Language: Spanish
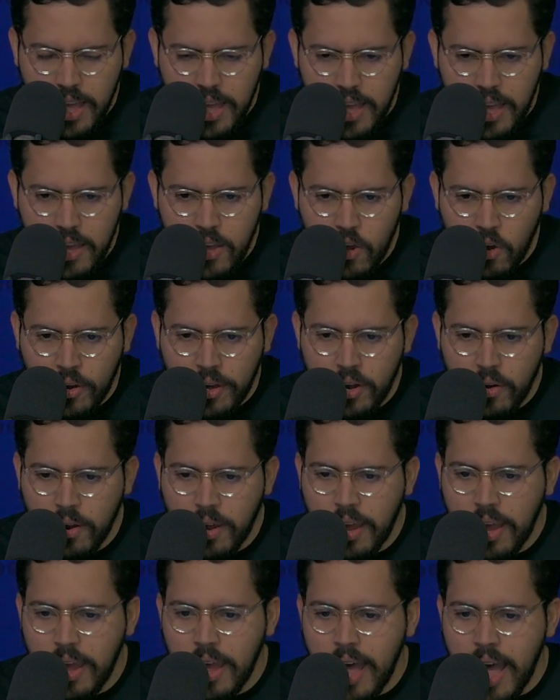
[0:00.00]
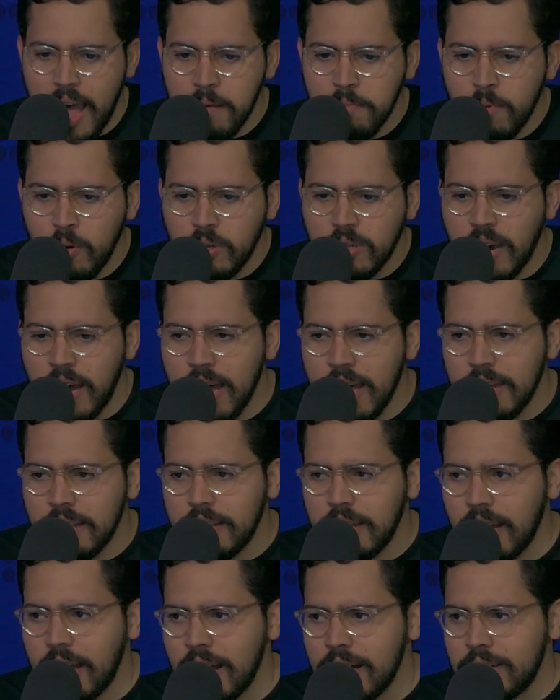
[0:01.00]
Y yo creo que hay mucha
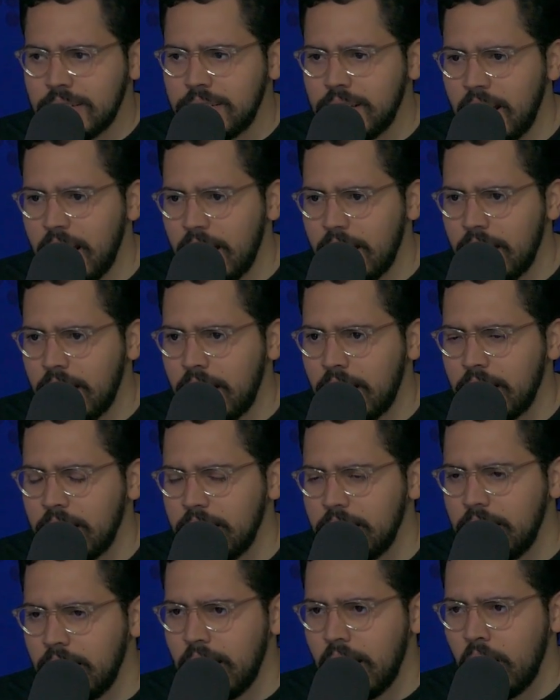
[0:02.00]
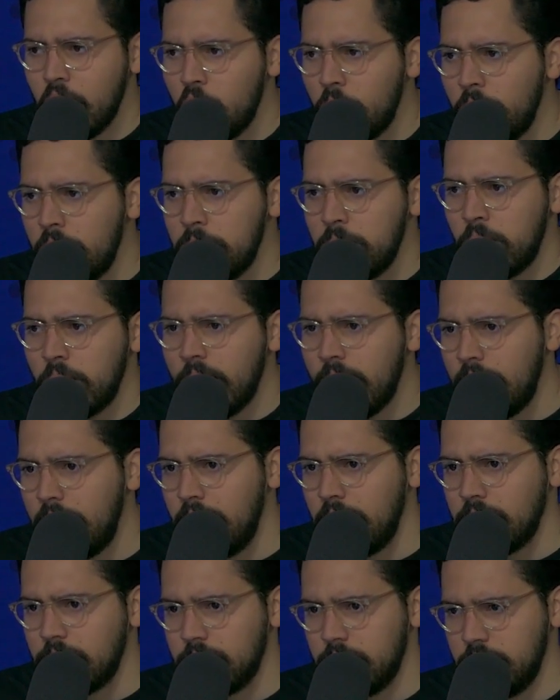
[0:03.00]
gente cansada de la doble
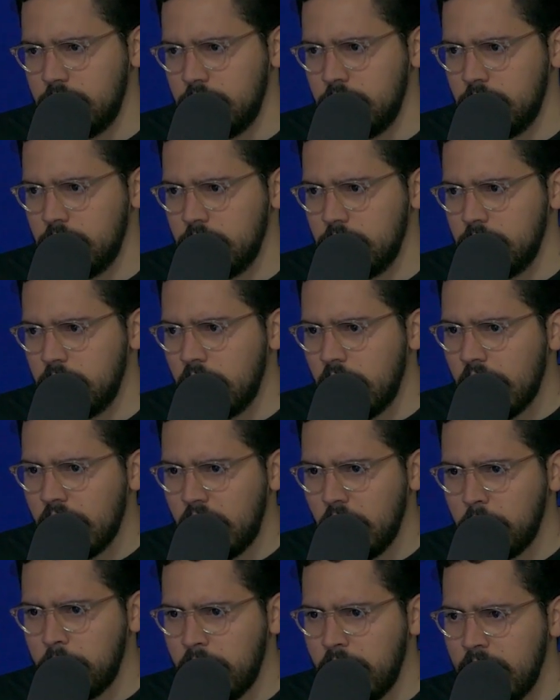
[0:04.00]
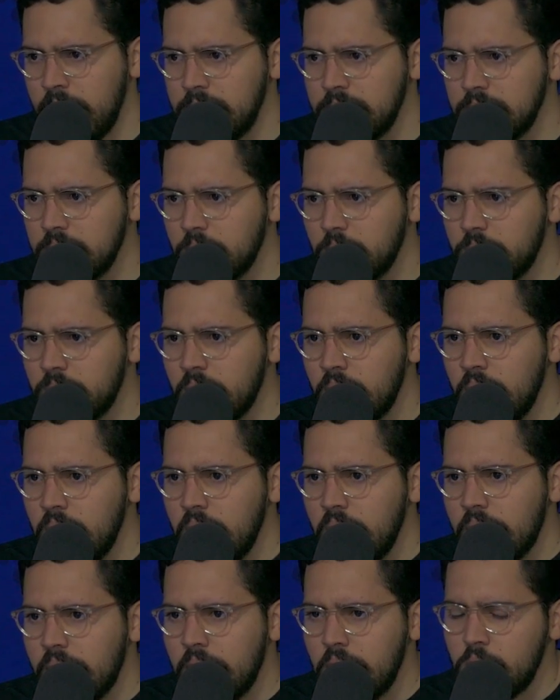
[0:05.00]
moral en este país,
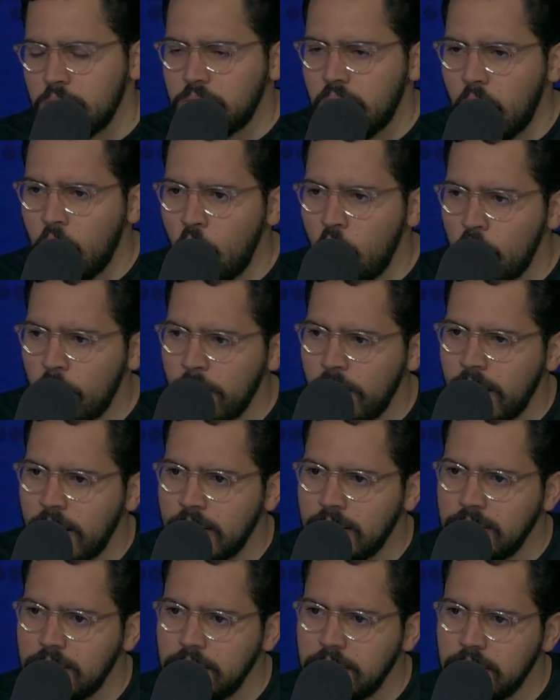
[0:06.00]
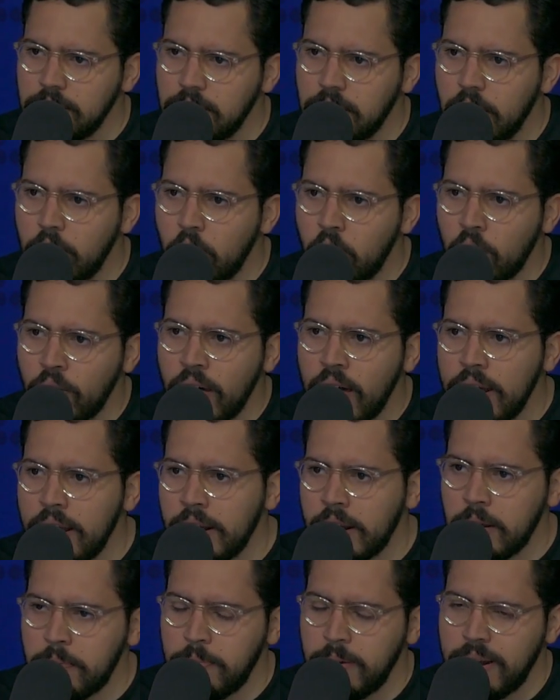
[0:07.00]
que nos agobia, que no nos deja
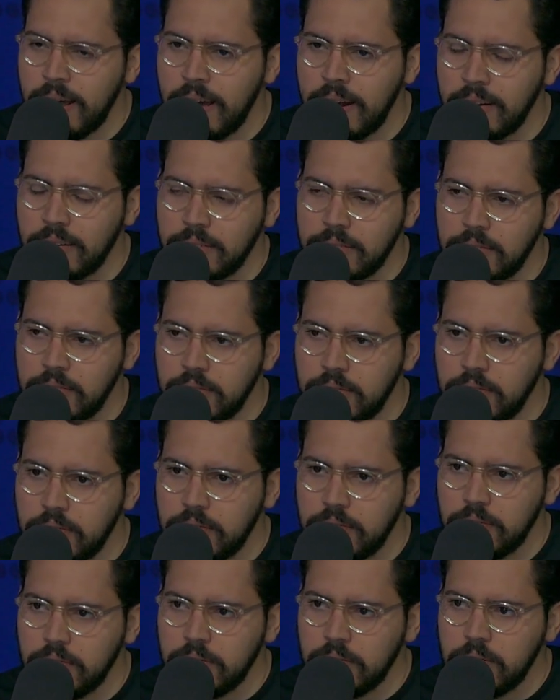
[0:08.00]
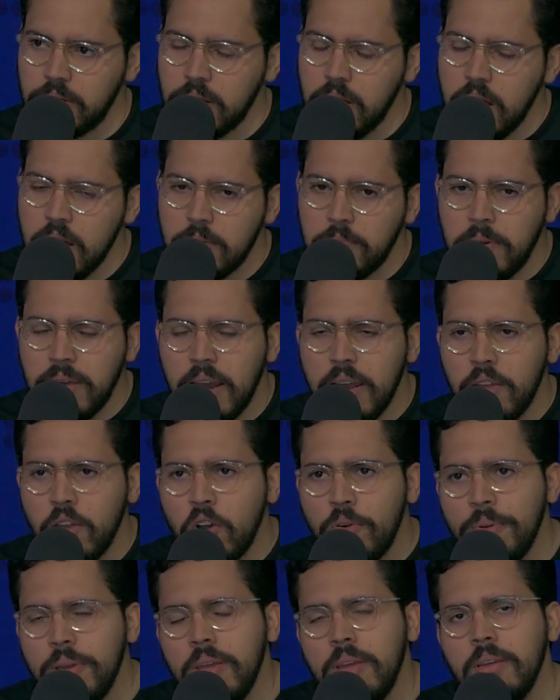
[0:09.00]
ni respirar. Miren,
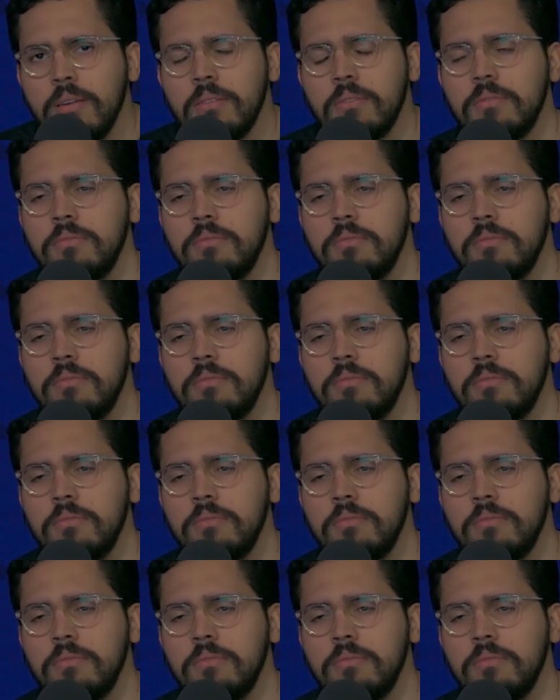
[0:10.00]
yo vi,